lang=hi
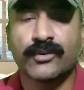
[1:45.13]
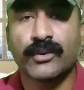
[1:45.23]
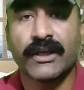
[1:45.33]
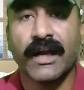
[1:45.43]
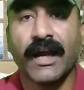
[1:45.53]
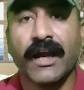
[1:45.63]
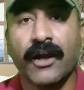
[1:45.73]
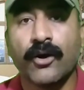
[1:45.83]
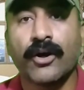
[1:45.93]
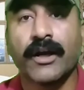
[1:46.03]
शुरू किया
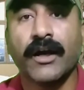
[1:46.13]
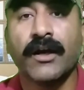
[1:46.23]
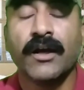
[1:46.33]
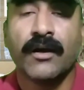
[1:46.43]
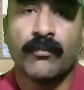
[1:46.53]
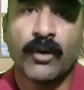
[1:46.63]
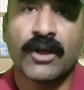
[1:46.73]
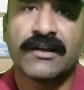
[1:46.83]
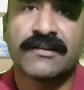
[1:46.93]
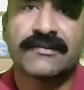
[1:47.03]
है और
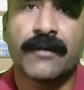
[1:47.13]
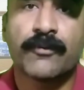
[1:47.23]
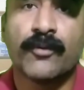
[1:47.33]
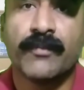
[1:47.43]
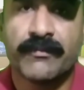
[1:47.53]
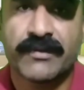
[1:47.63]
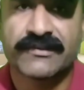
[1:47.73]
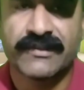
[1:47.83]
मौलाना साहब को मेम्बर